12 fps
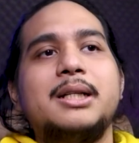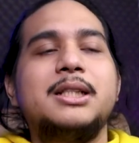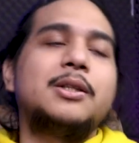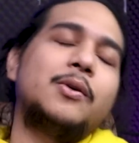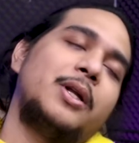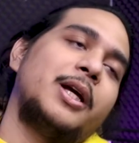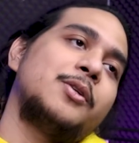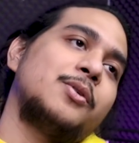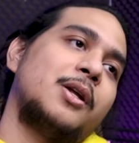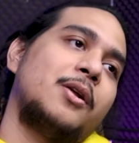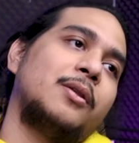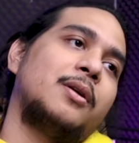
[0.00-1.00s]
ngasih tau gue lagi
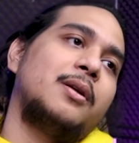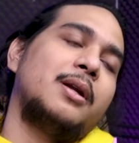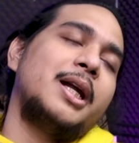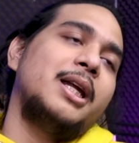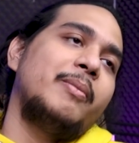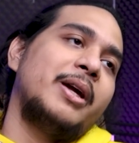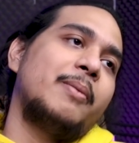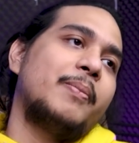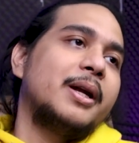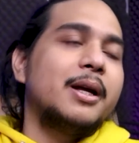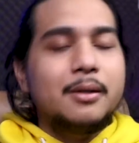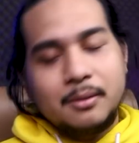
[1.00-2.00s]
suka nonton anime
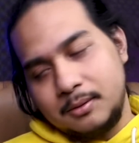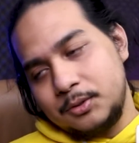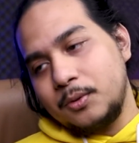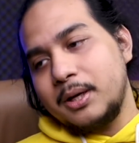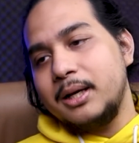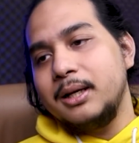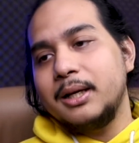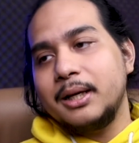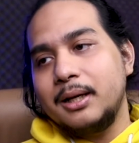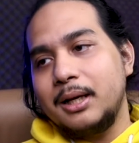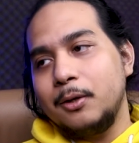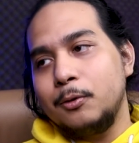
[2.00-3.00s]
apa dan suka
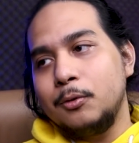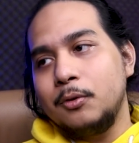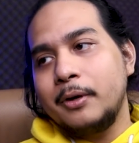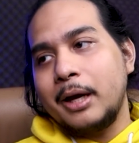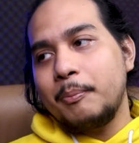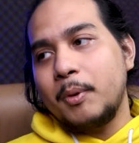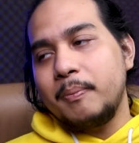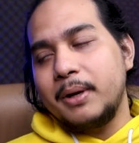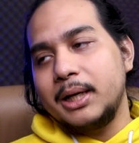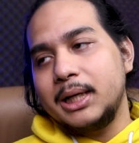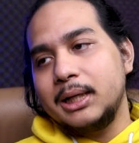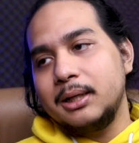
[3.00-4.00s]
dengerin lagu K-pop
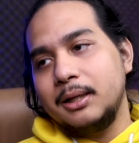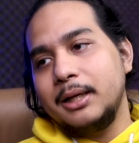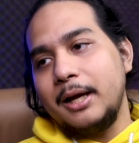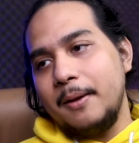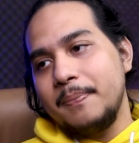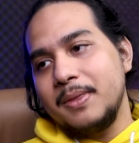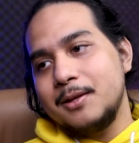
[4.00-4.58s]
mana ya